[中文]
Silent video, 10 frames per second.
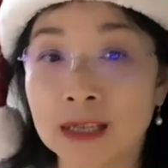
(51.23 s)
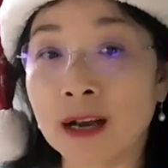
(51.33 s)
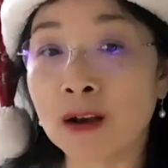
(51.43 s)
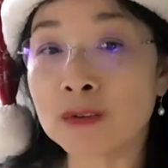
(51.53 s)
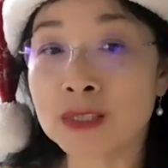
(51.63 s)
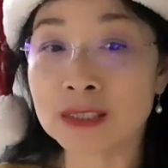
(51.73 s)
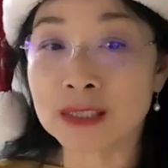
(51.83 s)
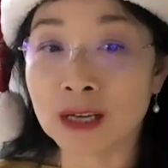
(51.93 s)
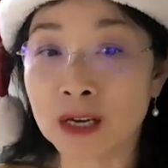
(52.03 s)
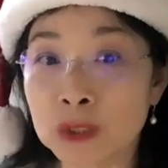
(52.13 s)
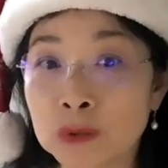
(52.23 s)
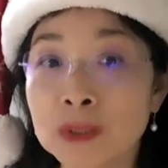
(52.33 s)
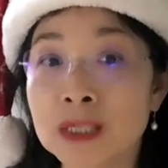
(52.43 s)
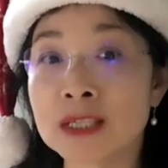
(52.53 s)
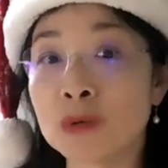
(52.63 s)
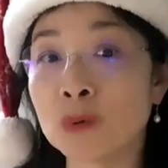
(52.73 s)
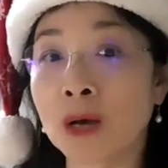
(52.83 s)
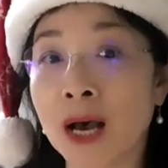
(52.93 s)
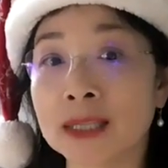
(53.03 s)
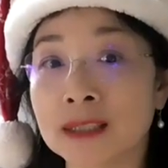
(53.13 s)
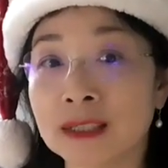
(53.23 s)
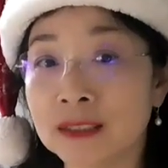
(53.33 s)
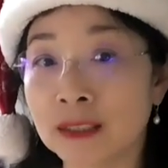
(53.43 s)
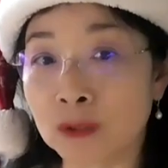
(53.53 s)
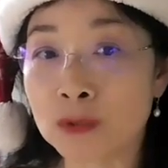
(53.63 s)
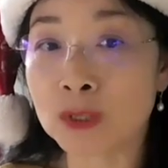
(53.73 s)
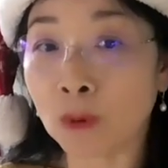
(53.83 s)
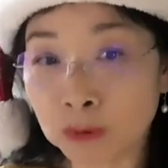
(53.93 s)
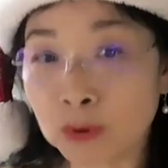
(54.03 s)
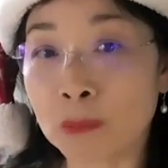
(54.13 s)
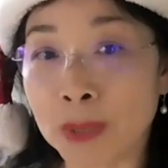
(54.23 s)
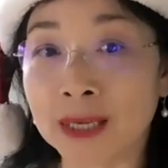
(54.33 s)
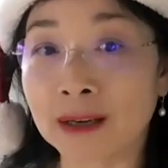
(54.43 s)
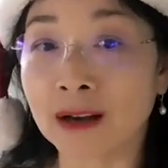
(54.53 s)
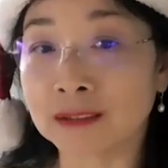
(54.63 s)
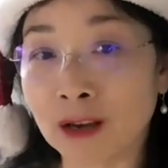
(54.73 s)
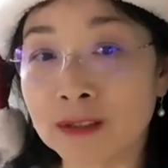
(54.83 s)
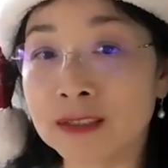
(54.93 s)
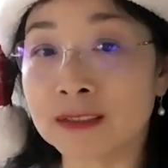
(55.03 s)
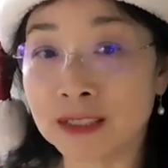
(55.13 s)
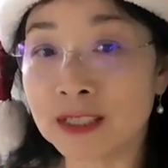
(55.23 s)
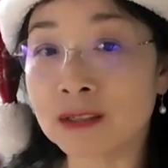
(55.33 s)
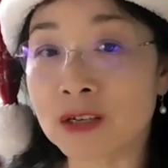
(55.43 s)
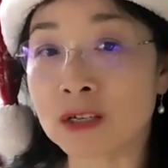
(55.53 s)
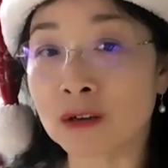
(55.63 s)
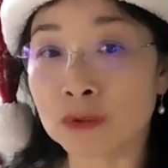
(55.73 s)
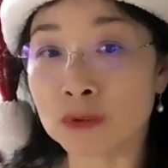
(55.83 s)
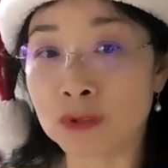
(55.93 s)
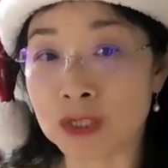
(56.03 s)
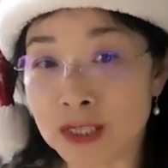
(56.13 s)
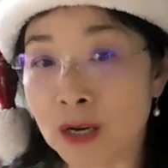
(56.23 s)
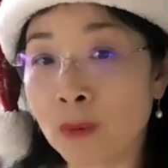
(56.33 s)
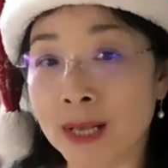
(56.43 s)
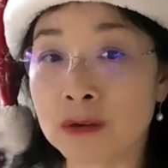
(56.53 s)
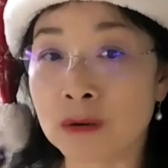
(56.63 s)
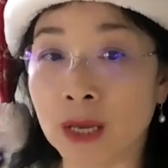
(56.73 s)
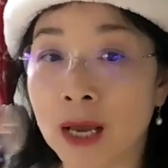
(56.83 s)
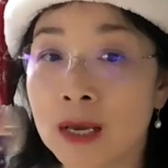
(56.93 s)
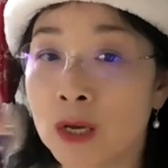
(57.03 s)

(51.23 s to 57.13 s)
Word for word: 然后自己的很多的信用卡呢也都是 auto pay 啊，到了一定的时候就直接划走了。